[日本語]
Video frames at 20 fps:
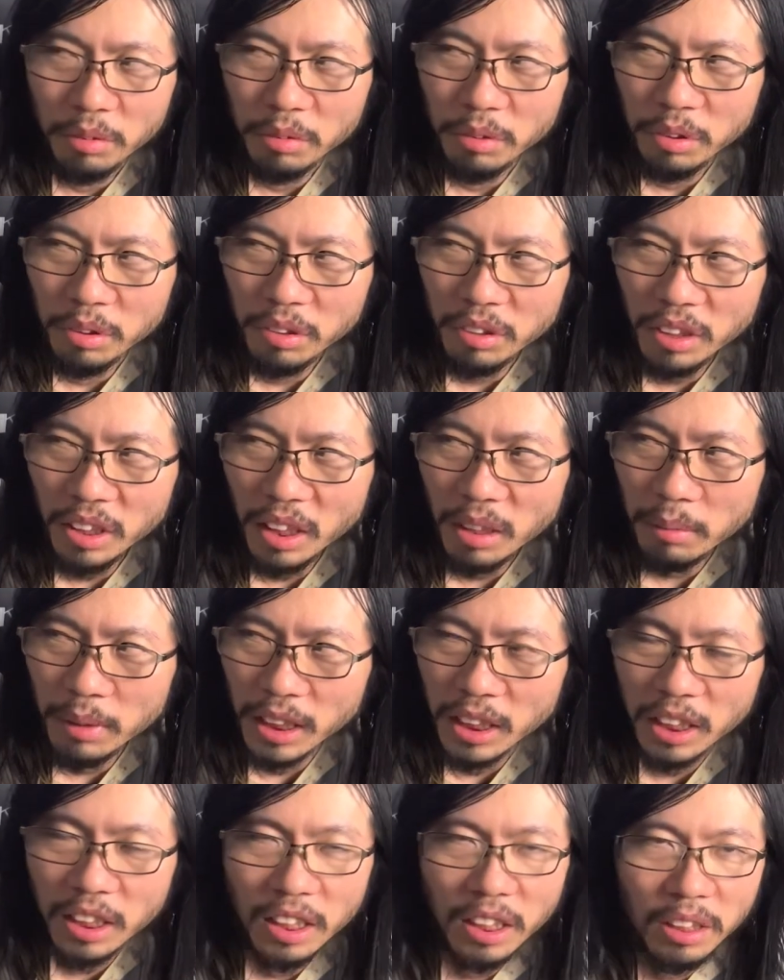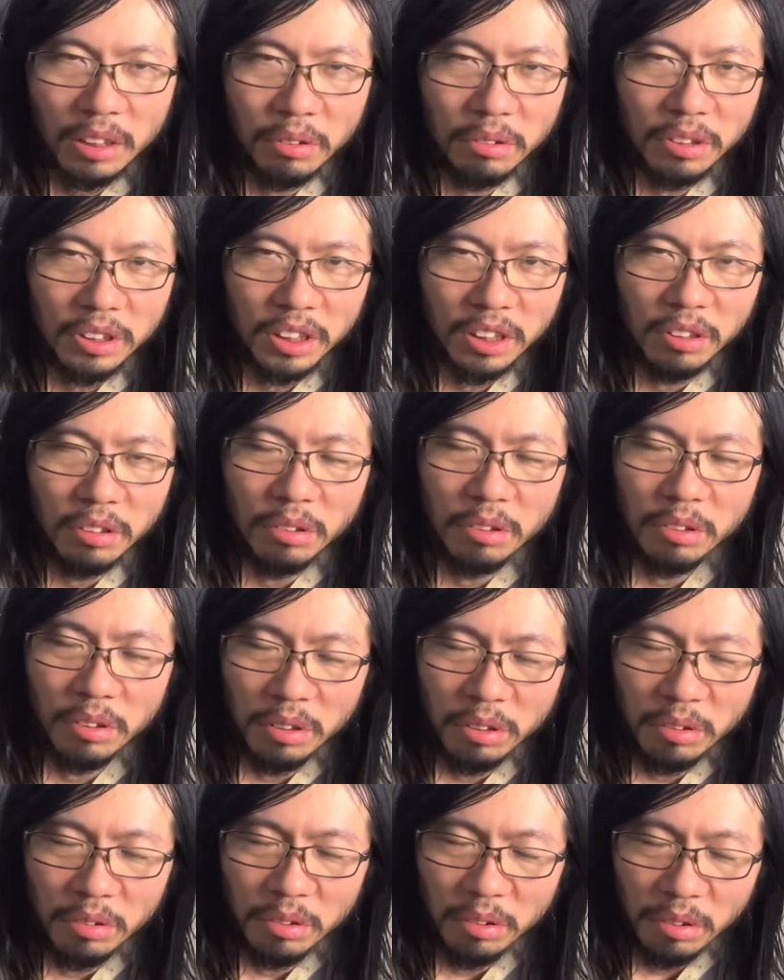そういった生き方をしてるっ
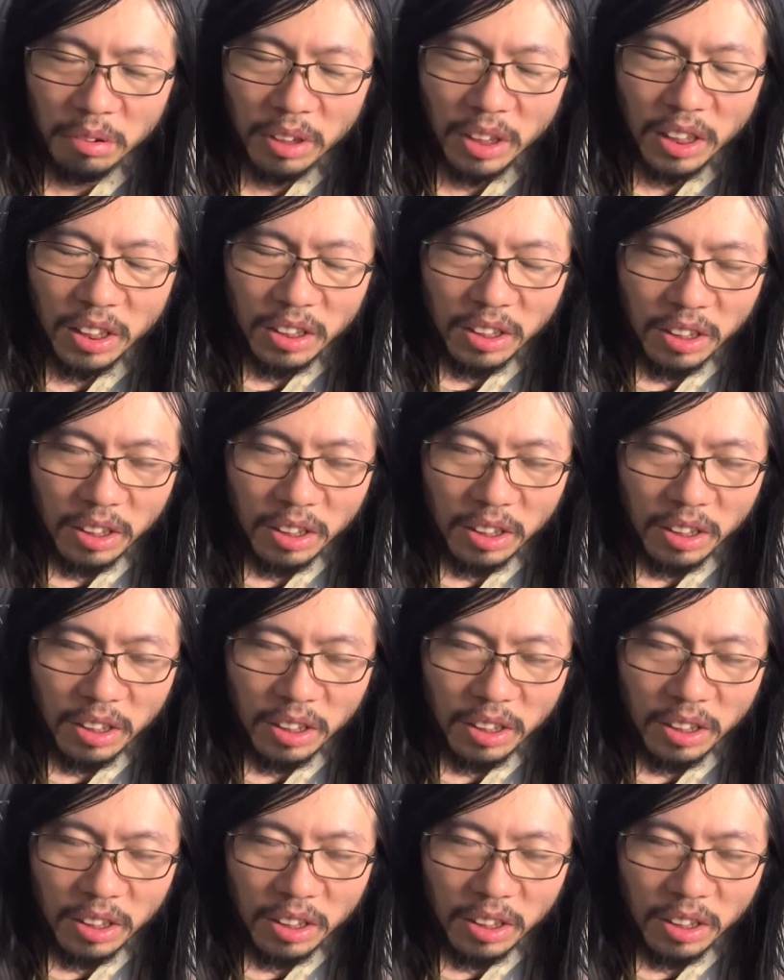ていうような、